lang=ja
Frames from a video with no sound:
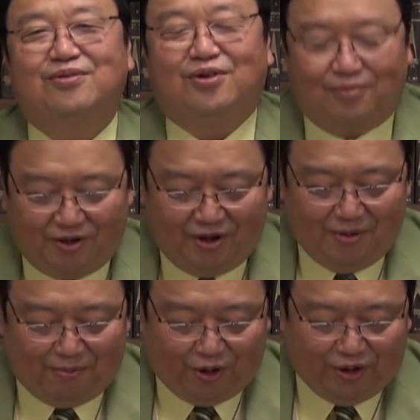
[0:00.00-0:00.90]
ここも
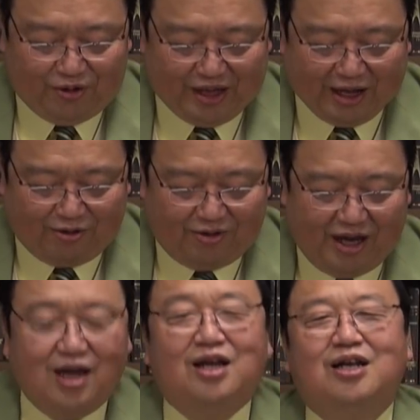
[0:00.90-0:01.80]
ポイントで。あと
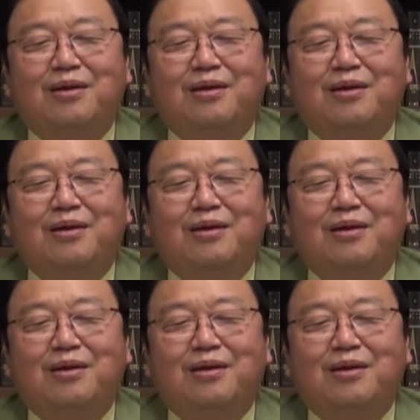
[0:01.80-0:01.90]
ね、